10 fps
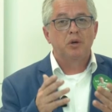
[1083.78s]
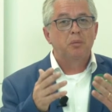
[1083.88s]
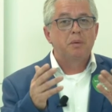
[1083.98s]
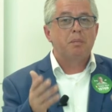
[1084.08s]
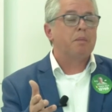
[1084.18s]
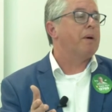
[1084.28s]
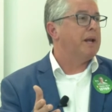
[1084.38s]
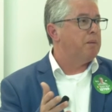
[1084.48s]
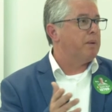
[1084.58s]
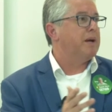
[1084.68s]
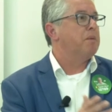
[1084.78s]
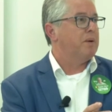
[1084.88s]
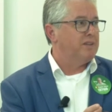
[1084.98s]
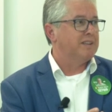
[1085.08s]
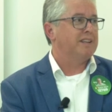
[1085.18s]
que eu me preparei para
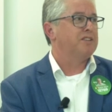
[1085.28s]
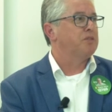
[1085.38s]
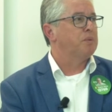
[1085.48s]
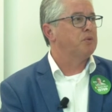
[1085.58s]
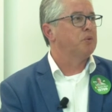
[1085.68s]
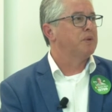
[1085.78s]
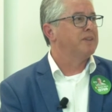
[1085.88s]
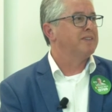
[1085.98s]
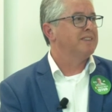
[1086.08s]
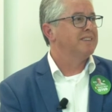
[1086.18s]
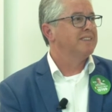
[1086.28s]
representar essas pessoas.